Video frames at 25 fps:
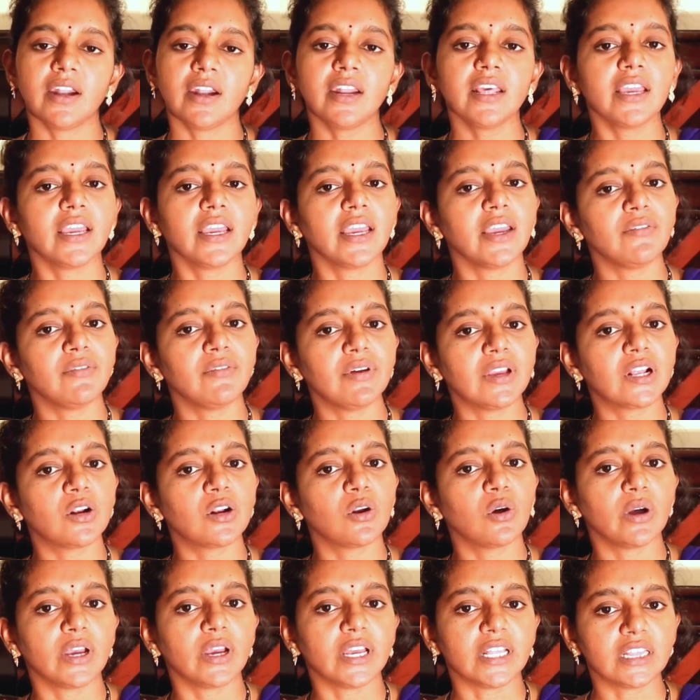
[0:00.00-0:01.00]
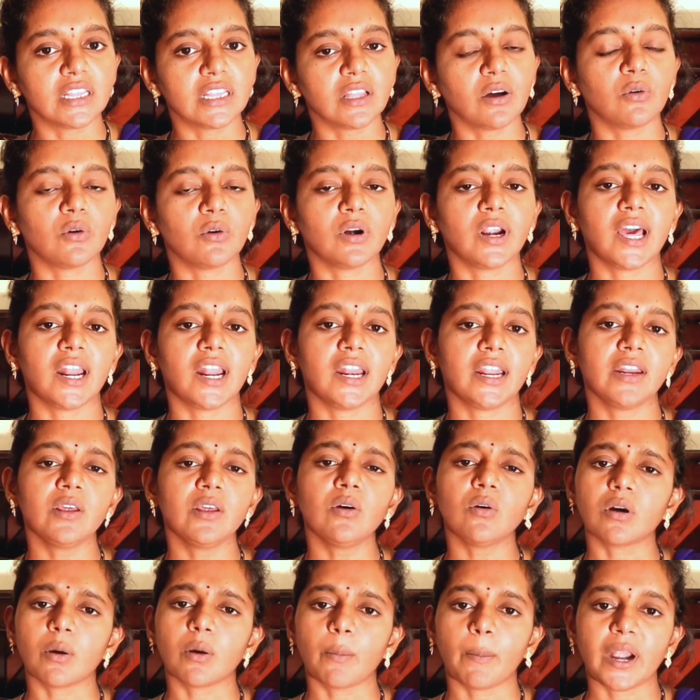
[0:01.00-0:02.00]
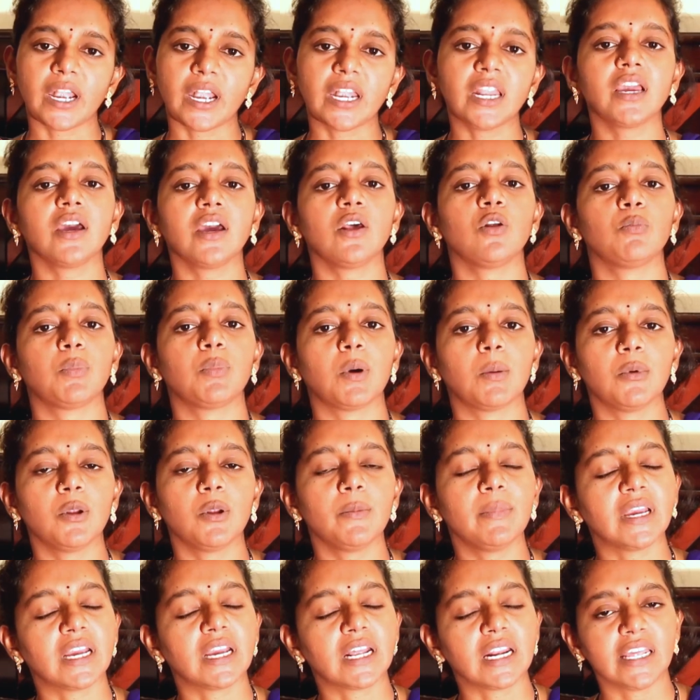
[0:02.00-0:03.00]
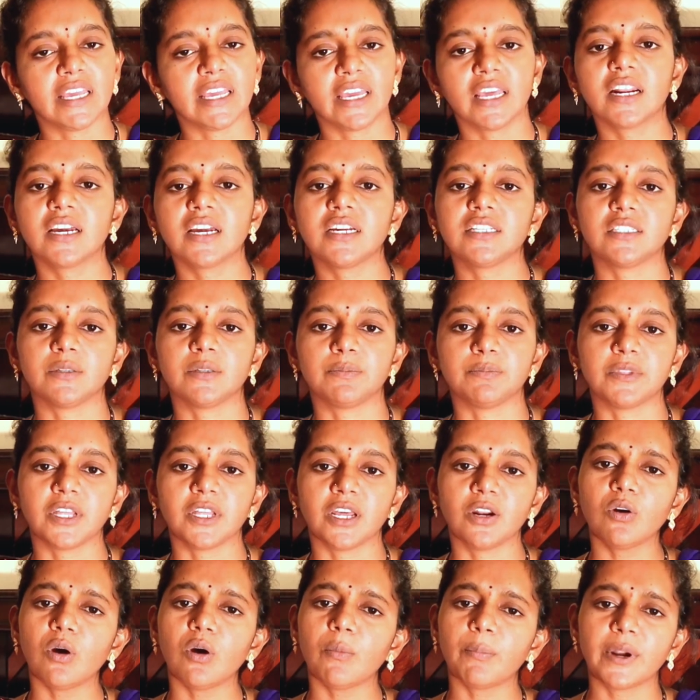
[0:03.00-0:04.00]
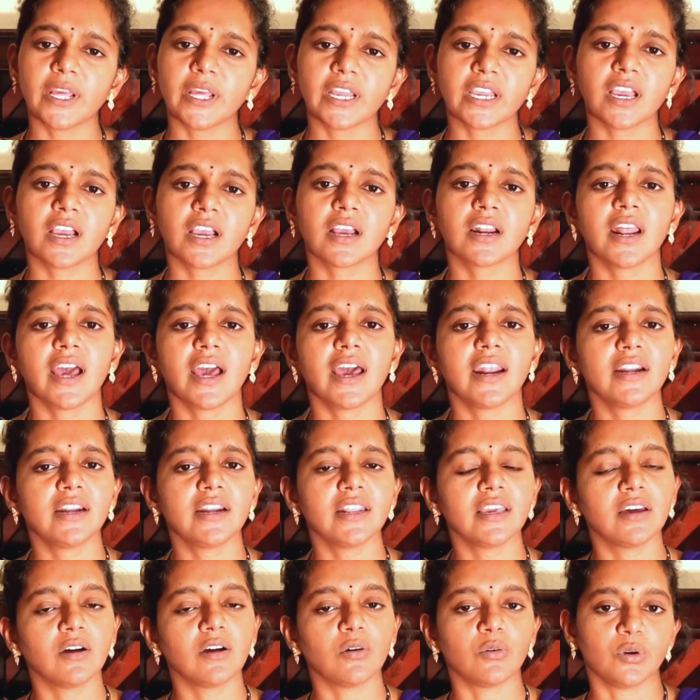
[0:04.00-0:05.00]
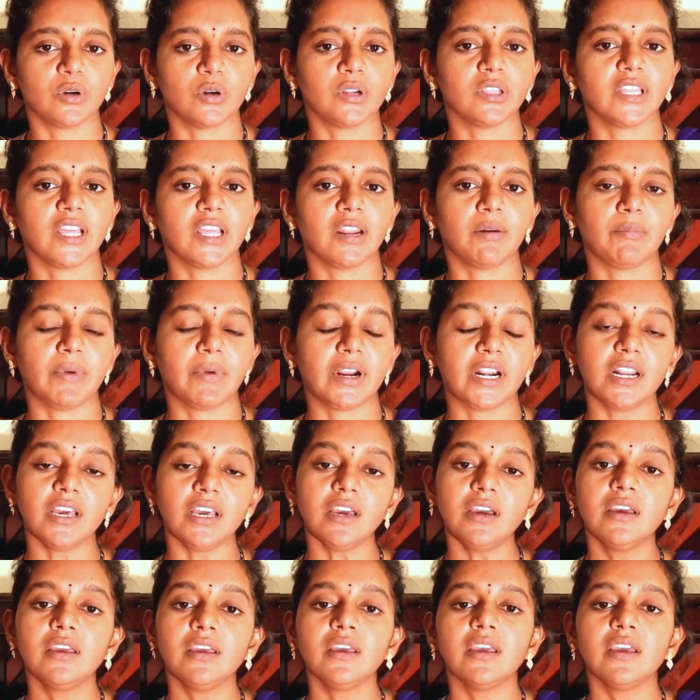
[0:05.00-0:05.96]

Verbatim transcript: అంటే ఏ వీక్లో ఎంత ఉండాలని ఒక పట్టిక రూపంలో మీకు క్లియర్గా చెప్తాను అప్పుడు ఇంకా క్లారిటీగా ఉంటుందన్నమాట